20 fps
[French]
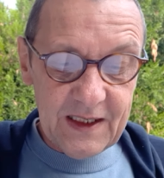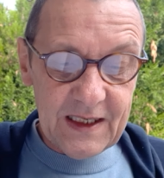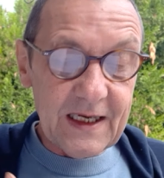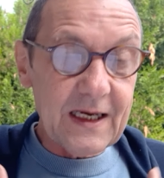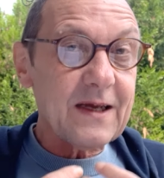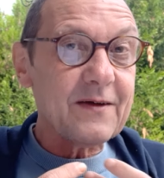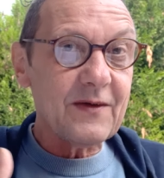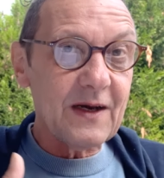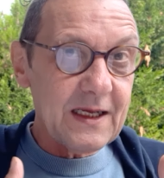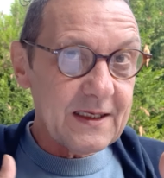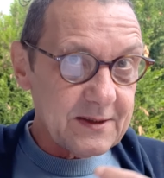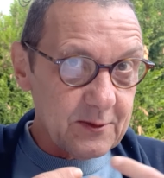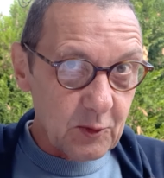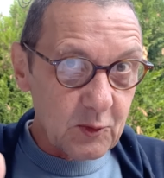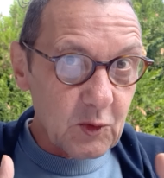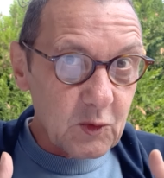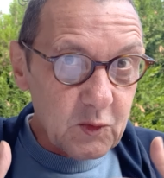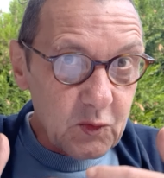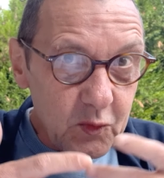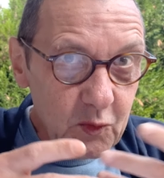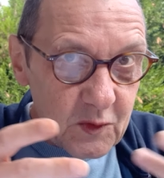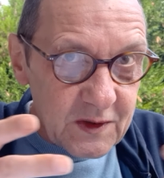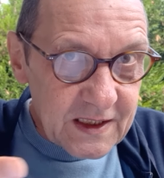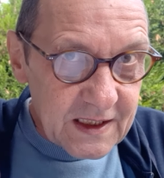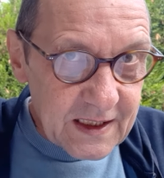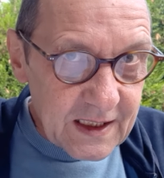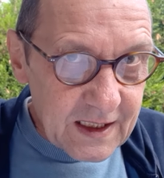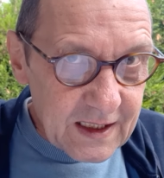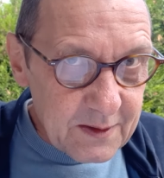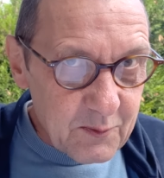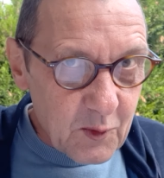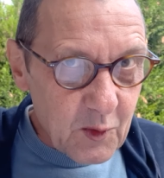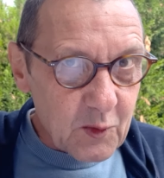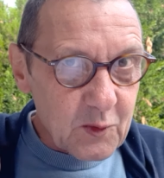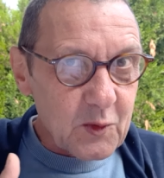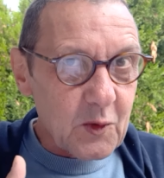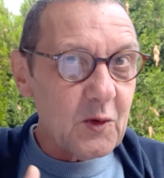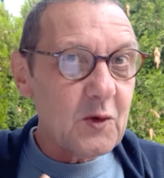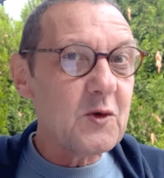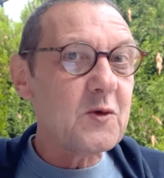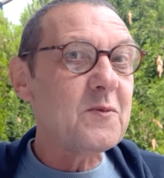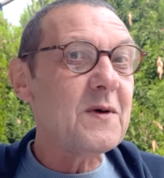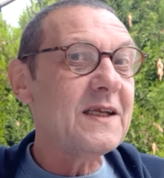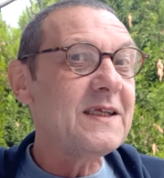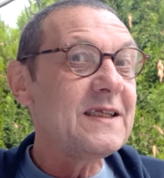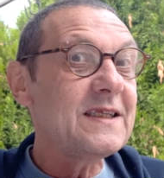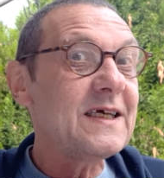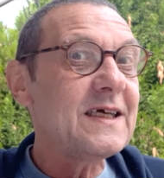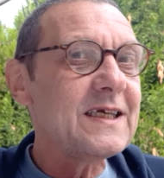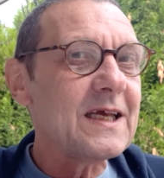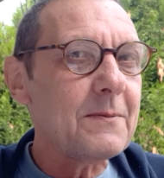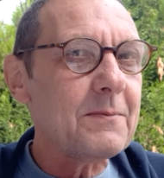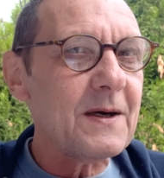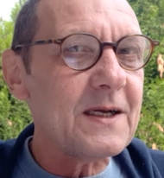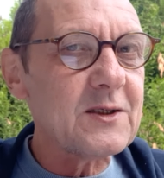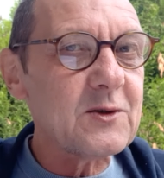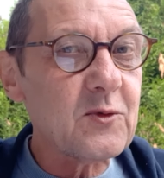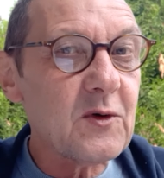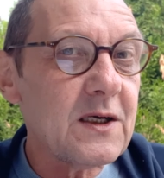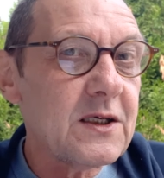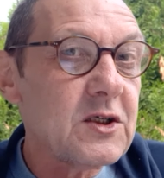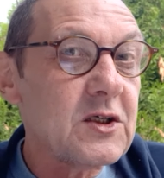les révélations de tous ces crimes contre l'humanité. Il n'y a pas le choix.